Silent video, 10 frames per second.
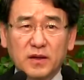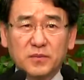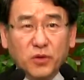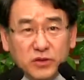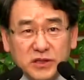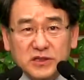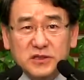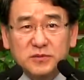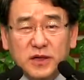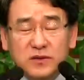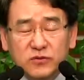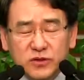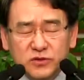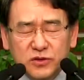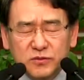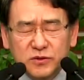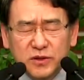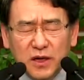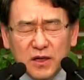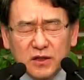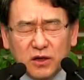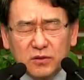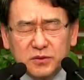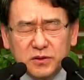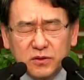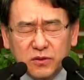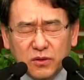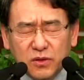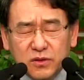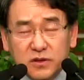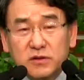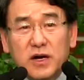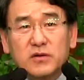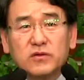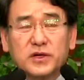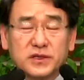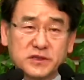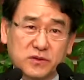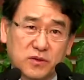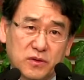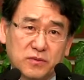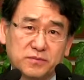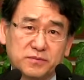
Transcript: 보이지 않지만 우리 주님은 여러분을 꼭 끌어안고 계시고